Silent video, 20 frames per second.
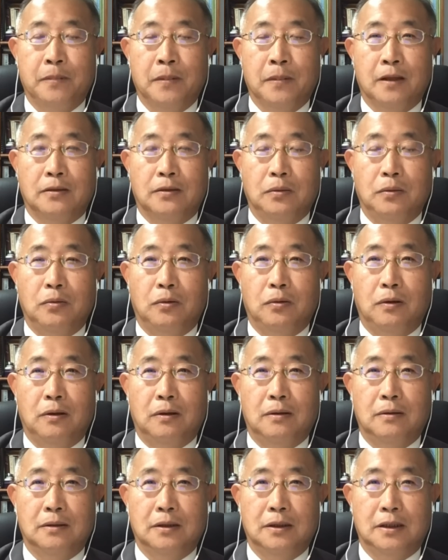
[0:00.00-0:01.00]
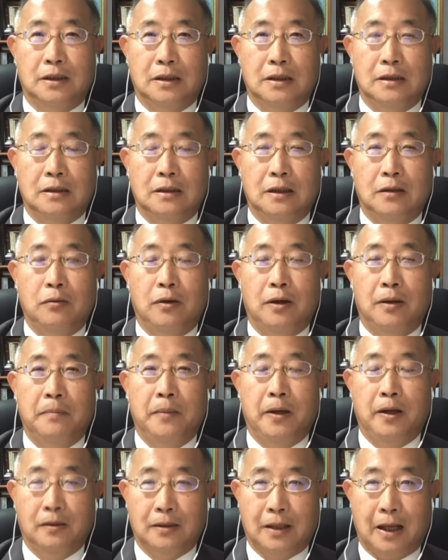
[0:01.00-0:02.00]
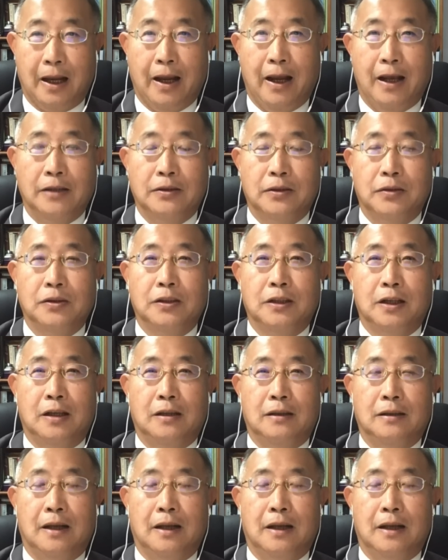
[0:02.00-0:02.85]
中国一直认为没有台海中线，